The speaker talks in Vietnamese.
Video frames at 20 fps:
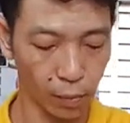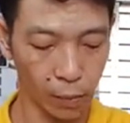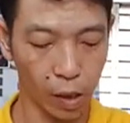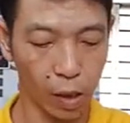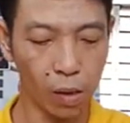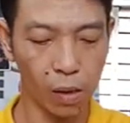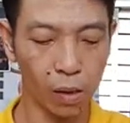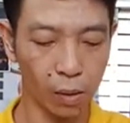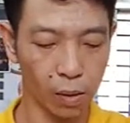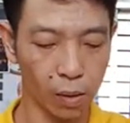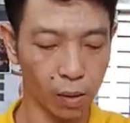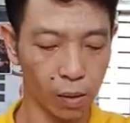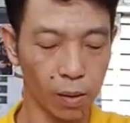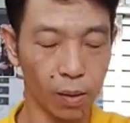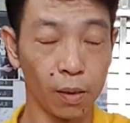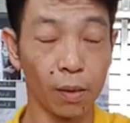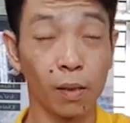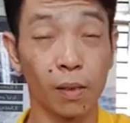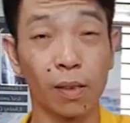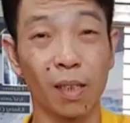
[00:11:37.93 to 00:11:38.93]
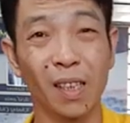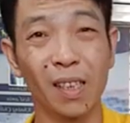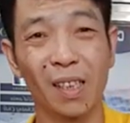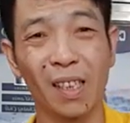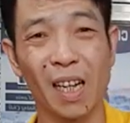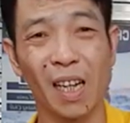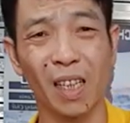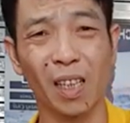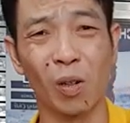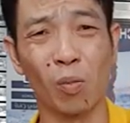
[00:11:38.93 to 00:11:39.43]
Đó. Tính
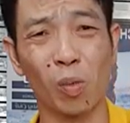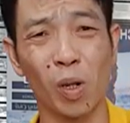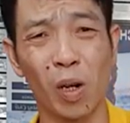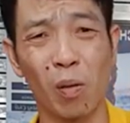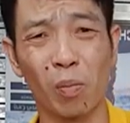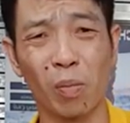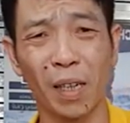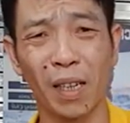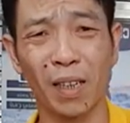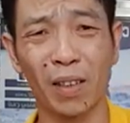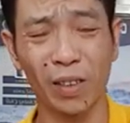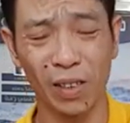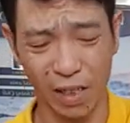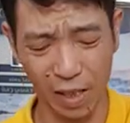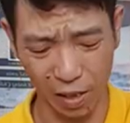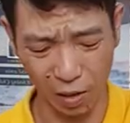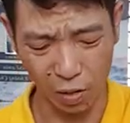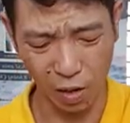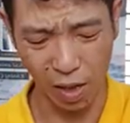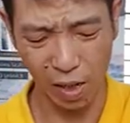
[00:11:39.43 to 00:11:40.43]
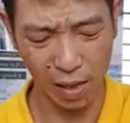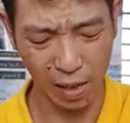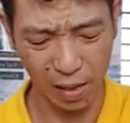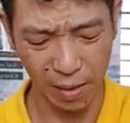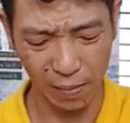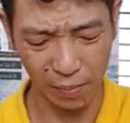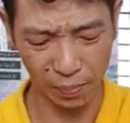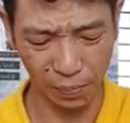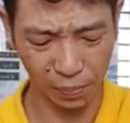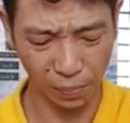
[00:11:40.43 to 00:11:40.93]
ra tổng cộng là nó chỉ có